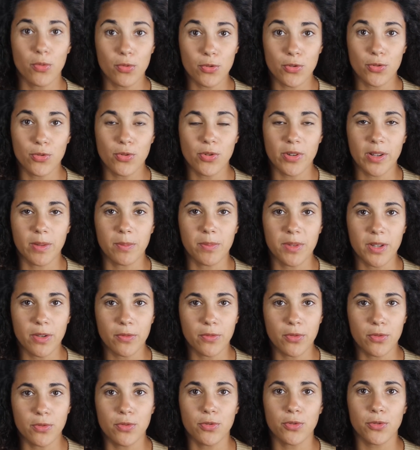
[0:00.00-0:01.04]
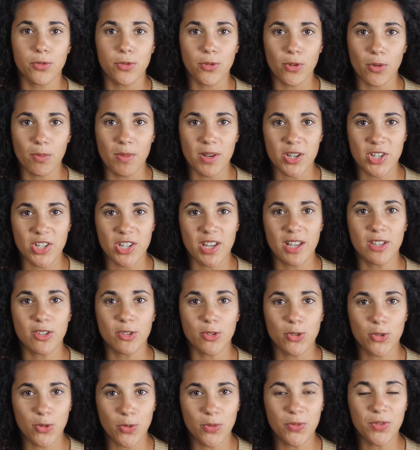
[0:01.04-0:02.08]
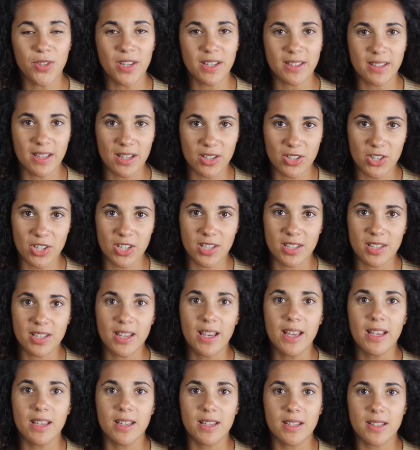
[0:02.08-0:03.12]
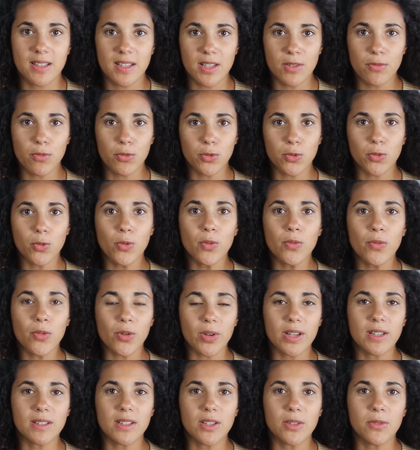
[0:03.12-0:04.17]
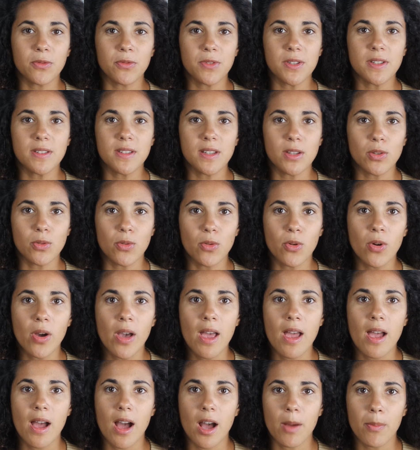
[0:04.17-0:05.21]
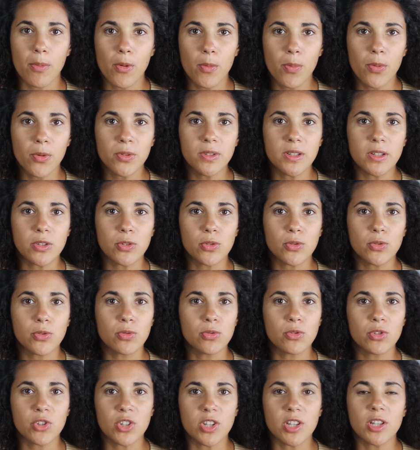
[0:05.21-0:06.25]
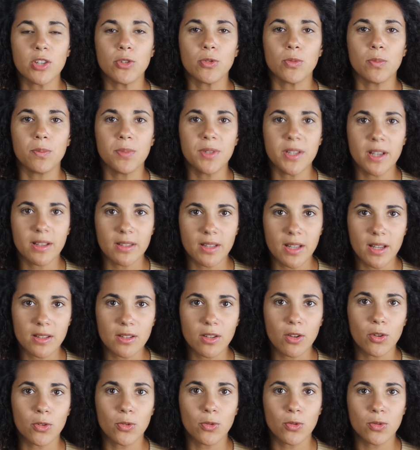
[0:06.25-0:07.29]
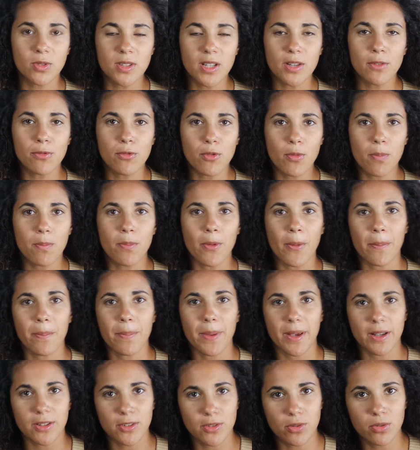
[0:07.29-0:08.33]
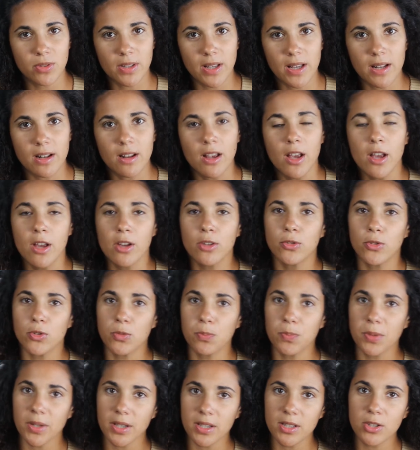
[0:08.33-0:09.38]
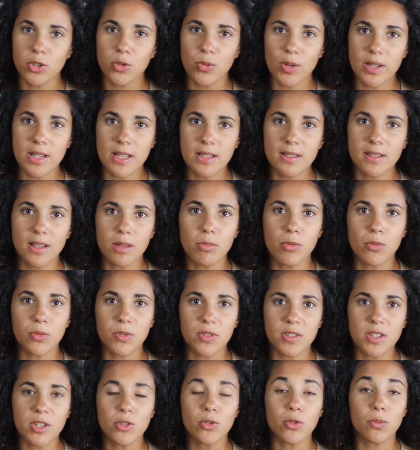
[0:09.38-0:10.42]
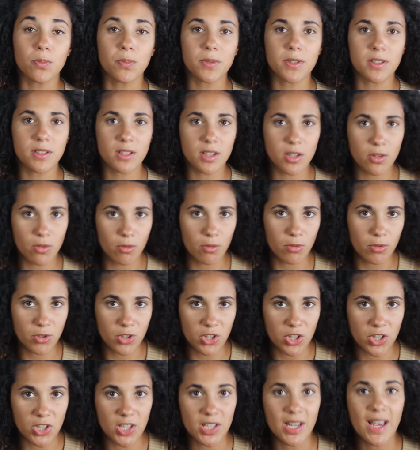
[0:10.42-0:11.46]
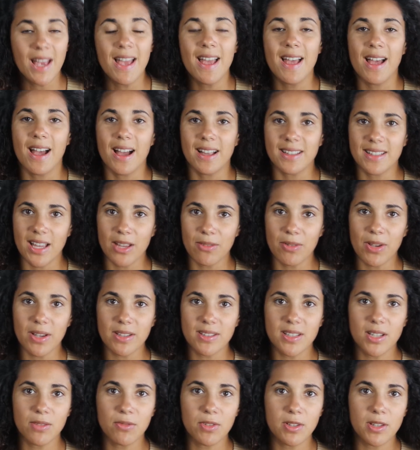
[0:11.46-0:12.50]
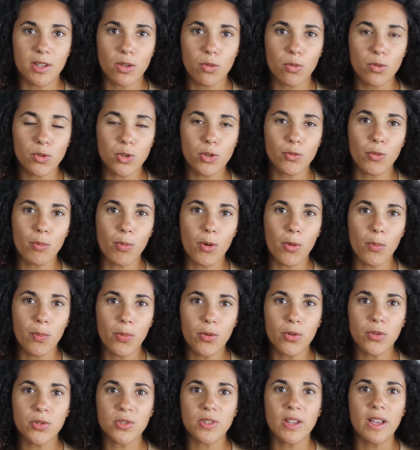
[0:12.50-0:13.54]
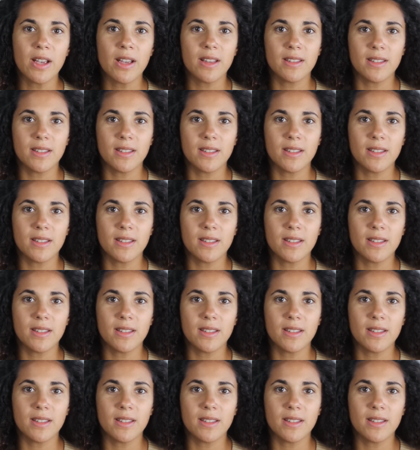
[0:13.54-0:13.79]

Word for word: Bonjour et bienvenue sur ma chaîne Sophie Énergie. Ici, vous trouverez des vidéos à propos des sujets de bien-être, de développement personnel, de spiritualité, mais aussi de psychologie. À travers ces vidéos, je vous propose